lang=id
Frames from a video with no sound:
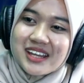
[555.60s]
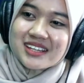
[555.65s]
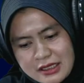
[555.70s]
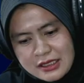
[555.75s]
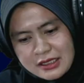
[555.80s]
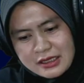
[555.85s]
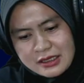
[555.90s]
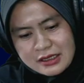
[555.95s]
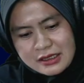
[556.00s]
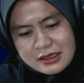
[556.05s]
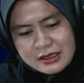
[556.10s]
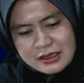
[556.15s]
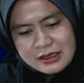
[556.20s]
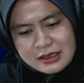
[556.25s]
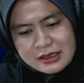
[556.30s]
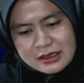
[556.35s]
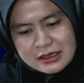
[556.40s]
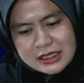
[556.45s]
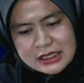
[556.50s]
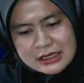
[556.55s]
uh, eh,
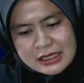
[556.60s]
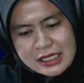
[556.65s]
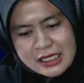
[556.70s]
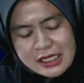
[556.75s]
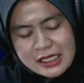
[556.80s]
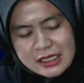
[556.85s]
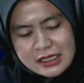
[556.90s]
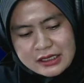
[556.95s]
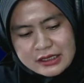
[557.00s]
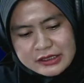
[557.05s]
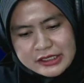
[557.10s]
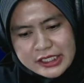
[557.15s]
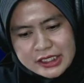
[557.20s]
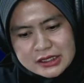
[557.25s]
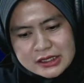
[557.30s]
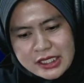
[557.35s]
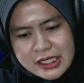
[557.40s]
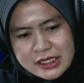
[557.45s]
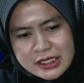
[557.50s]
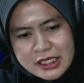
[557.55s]
kita desa
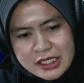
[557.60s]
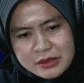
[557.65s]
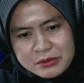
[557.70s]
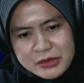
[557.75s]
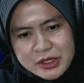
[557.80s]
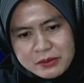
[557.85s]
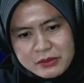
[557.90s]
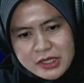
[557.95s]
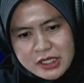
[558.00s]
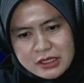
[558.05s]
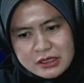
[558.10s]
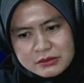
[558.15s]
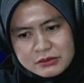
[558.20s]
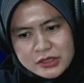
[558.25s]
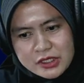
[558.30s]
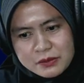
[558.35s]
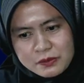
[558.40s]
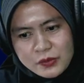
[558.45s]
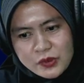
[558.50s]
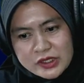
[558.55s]
desa yang memang
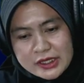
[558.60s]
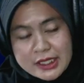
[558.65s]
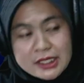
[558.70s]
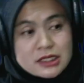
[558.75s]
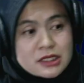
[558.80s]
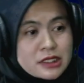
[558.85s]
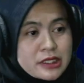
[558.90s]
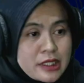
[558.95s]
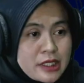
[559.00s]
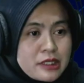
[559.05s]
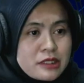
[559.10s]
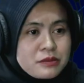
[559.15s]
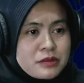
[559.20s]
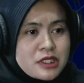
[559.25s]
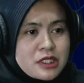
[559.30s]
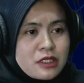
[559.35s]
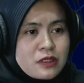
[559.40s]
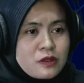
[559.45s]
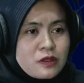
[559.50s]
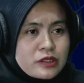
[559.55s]
berpotensi ya di
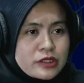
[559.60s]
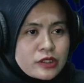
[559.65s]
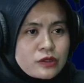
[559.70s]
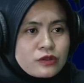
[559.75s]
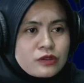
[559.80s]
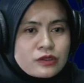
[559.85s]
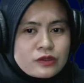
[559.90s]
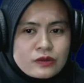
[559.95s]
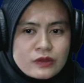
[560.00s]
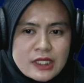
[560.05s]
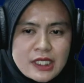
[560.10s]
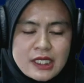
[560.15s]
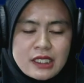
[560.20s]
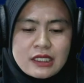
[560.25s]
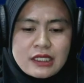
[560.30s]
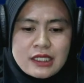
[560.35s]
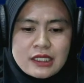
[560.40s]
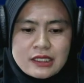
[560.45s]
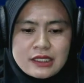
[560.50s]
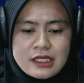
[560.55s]
bidang hortikultura
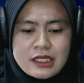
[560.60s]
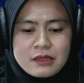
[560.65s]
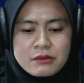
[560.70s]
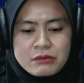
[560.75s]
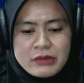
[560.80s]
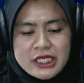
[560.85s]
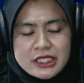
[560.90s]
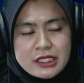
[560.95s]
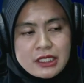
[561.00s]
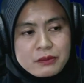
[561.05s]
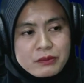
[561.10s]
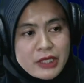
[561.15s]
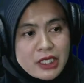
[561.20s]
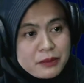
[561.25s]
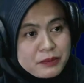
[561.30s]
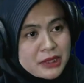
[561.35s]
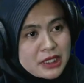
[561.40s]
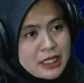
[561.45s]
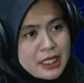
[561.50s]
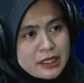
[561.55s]
karena banyak para
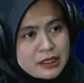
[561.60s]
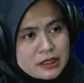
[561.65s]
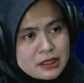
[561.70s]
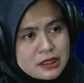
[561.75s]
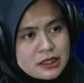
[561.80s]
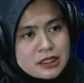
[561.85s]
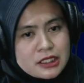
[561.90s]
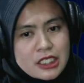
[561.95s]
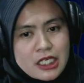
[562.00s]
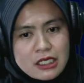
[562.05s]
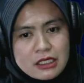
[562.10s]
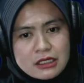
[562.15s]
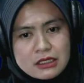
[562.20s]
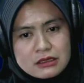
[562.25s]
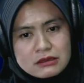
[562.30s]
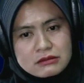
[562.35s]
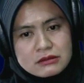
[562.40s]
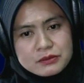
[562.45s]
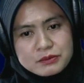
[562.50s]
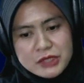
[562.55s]
petani
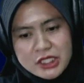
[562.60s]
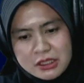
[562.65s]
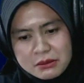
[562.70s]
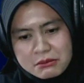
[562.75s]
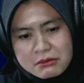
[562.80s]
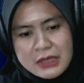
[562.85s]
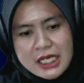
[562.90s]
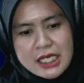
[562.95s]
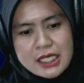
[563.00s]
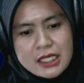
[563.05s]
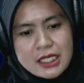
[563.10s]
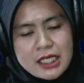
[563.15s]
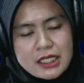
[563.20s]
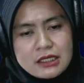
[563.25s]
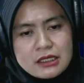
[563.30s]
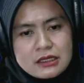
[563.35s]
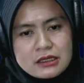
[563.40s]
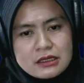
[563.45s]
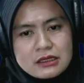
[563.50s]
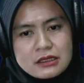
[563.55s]
yang mengembangkan
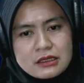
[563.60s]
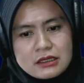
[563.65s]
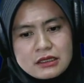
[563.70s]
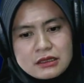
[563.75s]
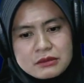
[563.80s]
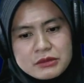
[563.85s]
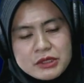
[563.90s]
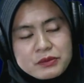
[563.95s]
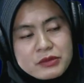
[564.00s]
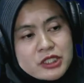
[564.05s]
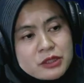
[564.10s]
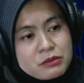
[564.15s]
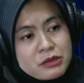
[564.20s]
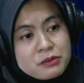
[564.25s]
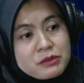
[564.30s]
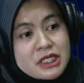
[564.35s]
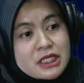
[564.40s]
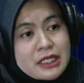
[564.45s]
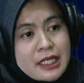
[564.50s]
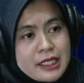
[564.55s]
uh,
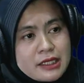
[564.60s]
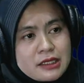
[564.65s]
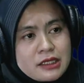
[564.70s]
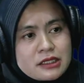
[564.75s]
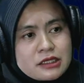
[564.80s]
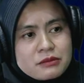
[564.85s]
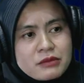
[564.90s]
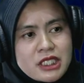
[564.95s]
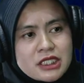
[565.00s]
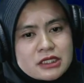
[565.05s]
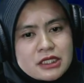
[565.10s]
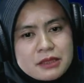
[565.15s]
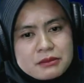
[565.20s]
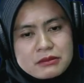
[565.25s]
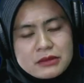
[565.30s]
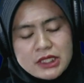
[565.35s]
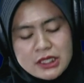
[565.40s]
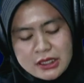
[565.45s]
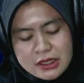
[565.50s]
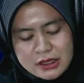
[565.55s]
bibit-bibitannya
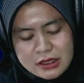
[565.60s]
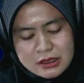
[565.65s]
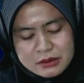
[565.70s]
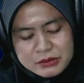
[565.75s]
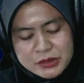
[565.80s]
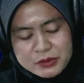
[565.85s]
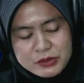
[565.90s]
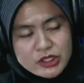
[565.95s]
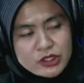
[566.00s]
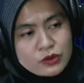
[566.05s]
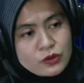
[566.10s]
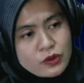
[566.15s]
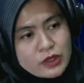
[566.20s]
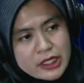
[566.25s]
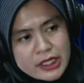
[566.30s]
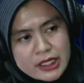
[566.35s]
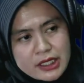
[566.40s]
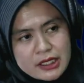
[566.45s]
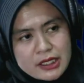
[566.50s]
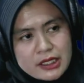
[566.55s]
semacam bibit
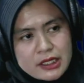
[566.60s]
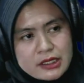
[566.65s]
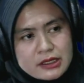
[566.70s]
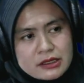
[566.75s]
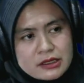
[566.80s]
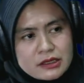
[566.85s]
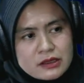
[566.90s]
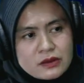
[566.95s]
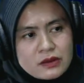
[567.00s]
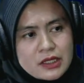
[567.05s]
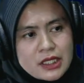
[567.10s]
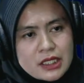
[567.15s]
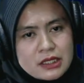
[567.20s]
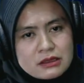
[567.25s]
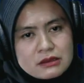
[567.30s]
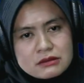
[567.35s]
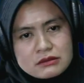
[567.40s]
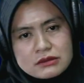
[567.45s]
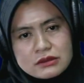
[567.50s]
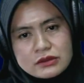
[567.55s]
duren gitu
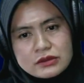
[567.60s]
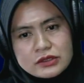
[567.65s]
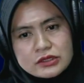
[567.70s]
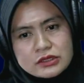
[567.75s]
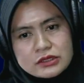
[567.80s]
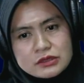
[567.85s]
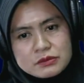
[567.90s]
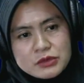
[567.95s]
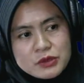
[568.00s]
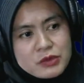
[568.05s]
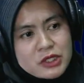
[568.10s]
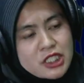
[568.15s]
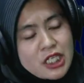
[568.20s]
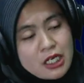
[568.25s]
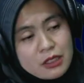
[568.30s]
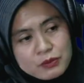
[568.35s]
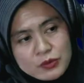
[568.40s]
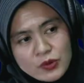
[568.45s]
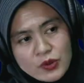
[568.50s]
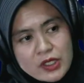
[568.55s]
kan, terus bibit
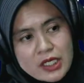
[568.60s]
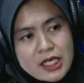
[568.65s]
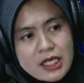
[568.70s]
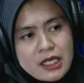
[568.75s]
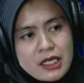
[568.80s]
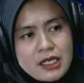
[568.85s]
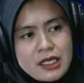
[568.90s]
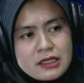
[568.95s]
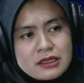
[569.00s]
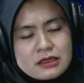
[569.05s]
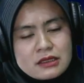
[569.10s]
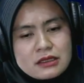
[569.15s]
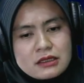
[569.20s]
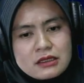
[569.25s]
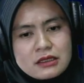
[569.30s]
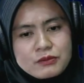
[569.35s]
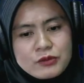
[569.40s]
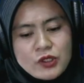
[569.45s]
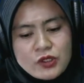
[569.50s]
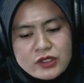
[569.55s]
alpukat.
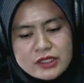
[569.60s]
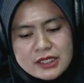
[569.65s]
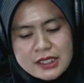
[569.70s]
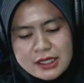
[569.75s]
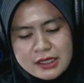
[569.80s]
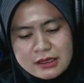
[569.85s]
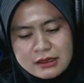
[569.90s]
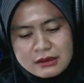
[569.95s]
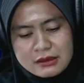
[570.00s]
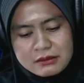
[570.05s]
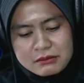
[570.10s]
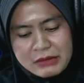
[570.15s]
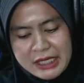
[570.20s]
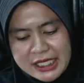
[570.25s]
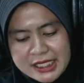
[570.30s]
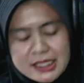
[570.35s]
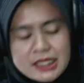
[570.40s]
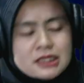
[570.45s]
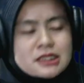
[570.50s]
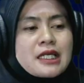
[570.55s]
Pokoknya
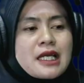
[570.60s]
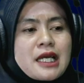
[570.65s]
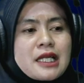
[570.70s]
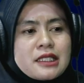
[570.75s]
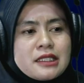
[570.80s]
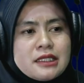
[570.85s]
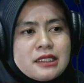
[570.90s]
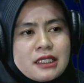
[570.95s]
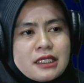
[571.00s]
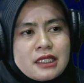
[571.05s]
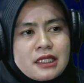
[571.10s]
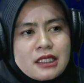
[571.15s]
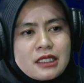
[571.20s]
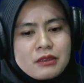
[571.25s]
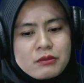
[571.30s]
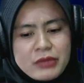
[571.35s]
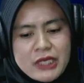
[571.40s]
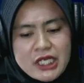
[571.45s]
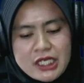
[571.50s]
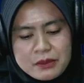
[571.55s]
banyak sekali
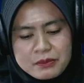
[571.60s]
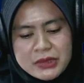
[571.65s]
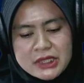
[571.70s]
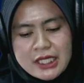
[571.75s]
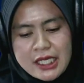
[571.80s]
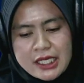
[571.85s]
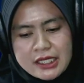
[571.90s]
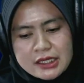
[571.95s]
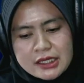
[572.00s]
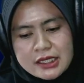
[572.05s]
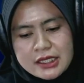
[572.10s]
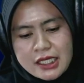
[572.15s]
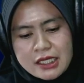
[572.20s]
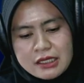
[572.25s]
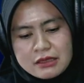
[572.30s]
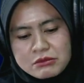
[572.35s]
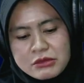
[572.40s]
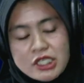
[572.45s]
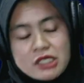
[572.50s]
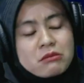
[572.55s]
para petani yang
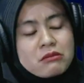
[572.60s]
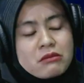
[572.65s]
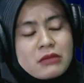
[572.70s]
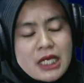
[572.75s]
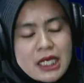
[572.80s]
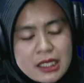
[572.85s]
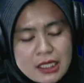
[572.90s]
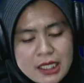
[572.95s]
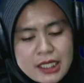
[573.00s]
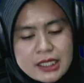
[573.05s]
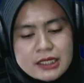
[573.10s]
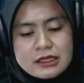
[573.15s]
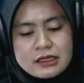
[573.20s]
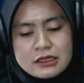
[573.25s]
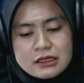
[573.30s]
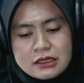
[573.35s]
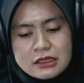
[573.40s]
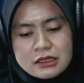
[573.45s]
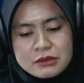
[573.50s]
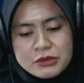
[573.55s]
mengembangkan
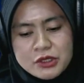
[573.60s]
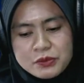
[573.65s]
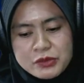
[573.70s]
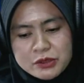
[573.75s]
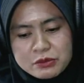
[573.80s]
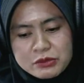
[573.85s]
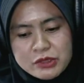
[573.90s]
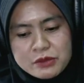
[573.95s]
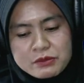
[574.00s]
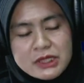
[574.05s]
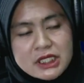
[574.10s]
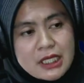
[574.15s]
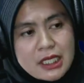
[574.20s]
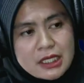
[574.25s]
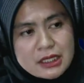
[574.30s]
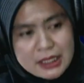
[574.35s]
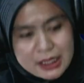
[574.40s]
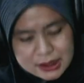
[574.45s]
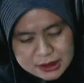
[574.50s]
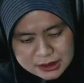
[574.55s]
uh, bibit-bibitan
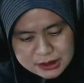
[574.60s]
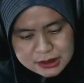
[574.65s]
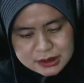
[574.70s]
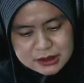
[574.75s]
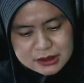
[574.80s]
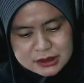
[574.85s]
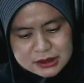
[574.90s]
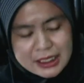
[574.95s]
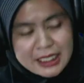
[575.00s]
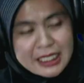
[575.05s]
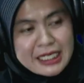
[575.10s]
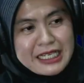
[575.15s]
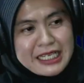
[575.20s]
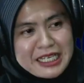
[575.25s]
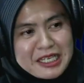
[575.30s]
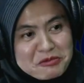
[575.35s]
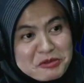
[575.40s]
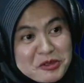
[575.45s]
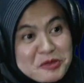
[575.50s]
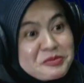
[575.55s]
dari
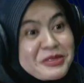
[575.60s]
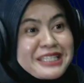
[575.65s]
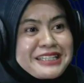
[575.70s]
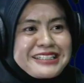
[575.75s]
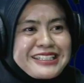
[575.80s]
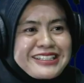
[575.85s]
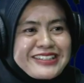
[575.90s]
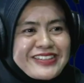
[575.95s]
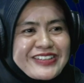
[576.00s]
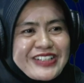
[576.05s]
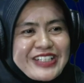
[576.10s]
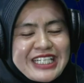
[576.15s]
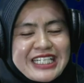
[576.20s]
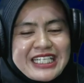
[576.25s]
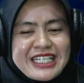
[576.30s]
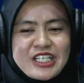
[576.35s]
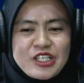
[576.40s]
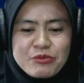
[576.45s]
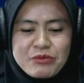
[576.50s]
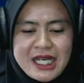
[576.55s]
segala bibit gitu.
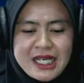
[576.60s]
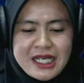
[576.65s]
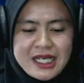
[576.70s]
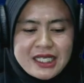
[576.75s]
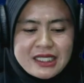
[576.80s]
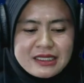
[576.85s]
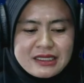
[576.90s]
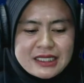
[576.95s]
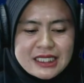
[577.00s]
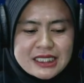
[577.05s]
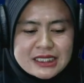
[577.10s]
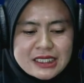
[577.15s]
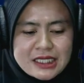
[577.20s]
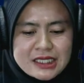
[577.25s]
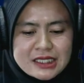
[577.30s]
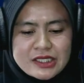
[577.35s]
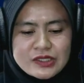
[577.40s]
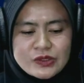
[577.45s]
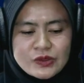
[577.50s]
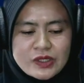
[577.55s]
Bahkan desa
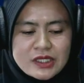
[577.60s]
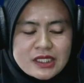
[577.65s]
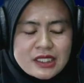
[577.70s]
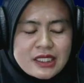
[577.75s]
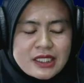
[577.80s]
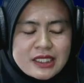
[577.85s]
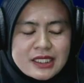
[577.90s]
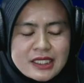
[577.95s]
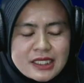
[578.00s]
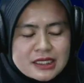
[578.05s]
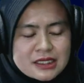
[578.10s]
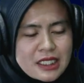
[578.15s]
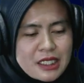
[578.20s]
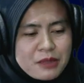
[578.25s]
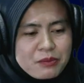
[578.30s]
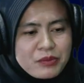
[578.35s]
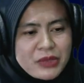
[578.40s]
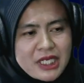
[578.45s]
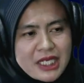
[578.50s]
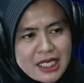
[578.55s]
kita juga adalah desa
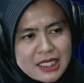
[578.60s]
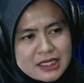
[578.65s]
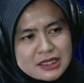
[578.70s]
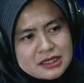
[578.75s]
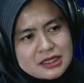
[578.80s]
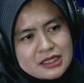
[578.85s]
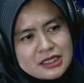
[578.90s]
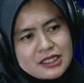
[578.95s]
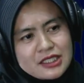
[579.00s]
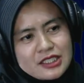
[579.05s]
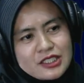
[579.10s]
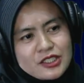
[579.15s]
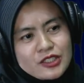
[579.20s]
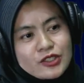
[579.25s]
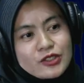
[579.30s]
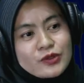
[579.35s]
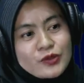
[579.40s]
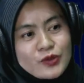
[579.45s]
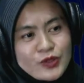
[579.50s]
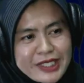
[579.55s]
penghasil
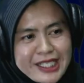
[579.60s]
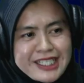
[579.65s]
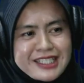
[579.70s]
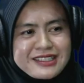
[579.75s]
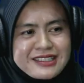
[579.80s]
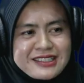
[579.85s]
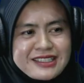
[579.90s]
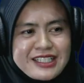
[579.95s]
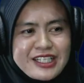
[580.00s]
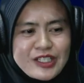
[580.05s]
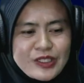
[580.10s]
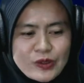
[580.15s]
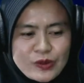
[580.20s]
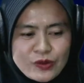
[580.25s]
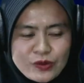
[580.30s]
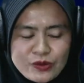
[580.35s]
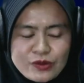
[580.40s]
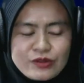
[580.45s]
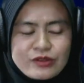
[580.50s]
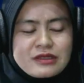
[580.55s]
duren.
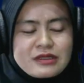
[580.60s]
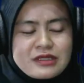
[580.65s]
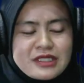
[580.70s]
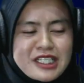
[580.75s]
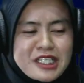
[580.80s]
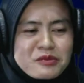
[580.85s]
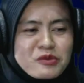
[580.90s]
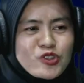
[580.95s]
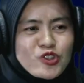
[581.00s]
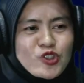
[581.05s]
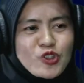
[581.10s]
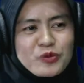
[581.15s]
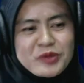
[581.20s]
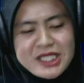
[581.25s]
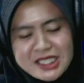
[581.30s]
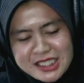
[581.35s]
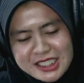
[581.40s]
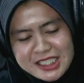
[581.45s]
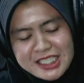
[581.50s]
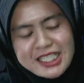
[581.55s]
Kalau Neng mau coba
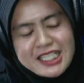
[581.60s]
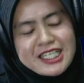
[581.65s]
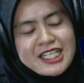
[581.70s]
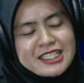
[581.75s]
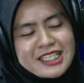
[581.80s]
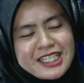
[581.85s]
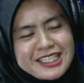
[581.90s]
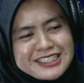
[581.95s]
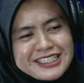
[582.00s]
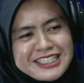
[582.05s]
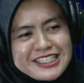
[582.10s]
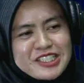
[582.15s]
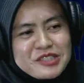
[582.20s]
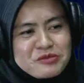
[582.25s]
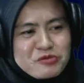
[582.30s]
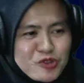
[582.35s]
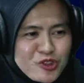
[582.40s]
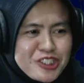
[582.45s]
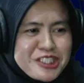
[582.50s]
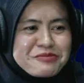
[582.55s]
nanti tinggal datang saja di
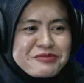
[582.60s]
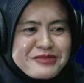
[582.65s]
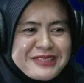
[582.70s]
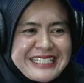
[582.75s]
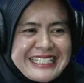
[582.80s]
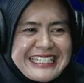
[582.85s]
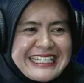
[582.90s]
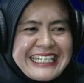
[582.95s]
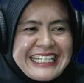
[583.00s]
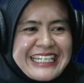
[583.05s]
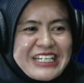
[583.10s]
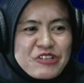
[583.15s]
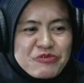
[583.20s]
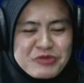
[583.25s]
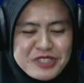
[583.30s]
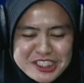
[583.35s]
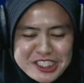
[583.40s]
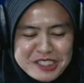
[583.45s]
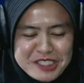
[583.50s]
musimnya. Wah, Bisa